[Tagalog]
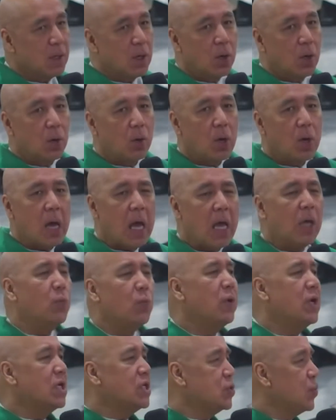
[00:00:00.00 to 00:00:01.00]
I
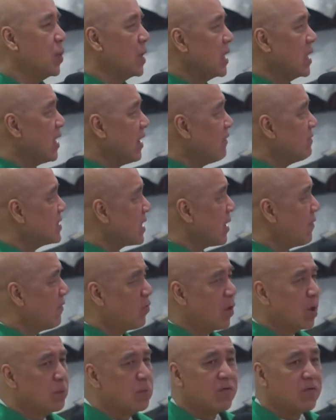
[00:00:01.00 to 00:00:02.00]
wish we can have some
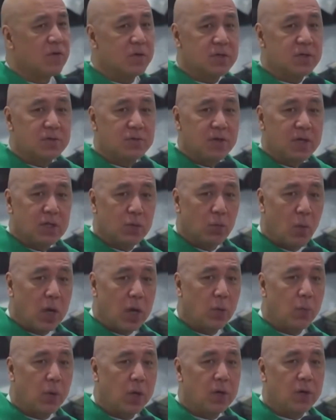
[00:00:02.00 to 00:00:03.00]
form of a retreat one
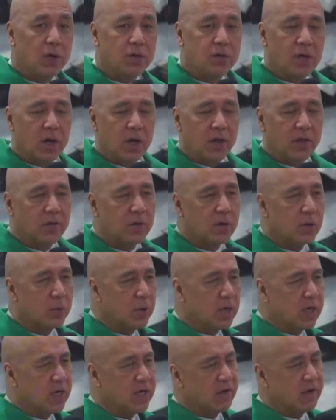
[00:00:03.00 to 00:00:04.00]
way or the other. We
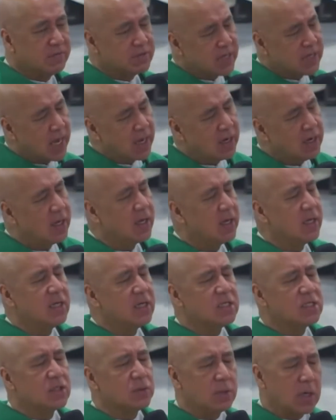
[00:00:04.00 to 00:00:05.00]
can have silence
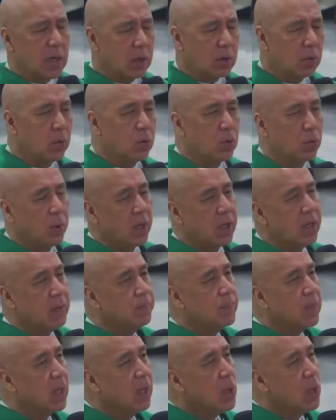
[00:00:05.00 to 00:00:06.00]
in our own way
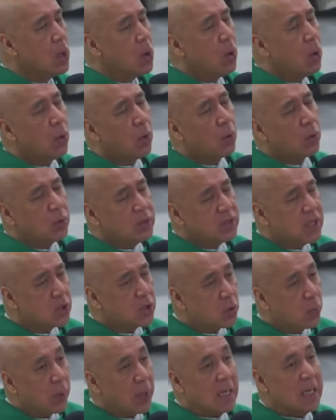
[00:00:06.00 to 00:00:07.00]
o kundi
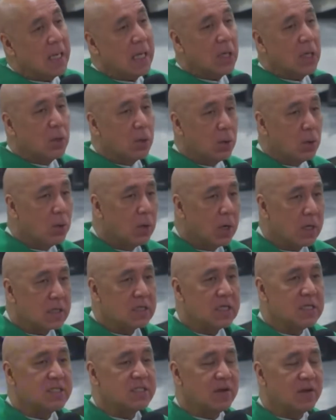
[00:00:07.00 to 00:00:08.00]
tuwing linggo, at
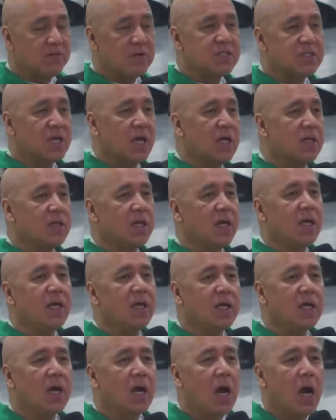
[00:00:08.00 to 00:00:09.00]
least every Sunday,
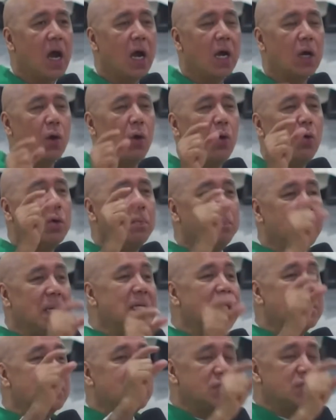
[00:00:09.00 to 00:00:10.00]
our own
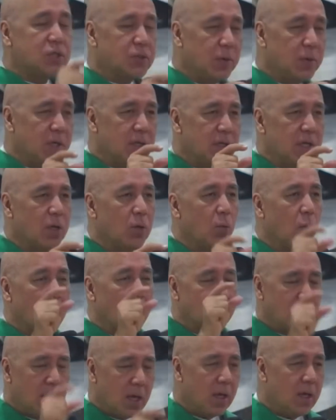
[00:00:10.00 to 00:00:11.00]
mini-retreat in one
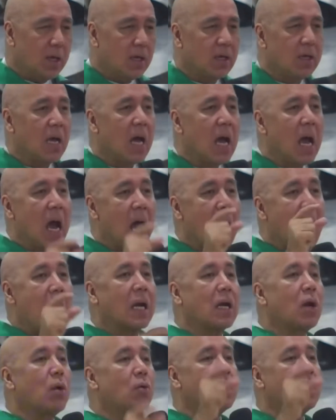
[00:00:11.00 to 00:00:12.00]
day,
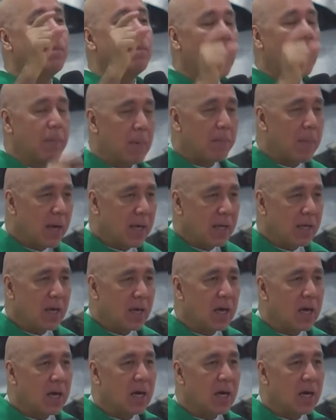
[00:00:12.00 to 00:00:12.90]
araw ng pamamahinga,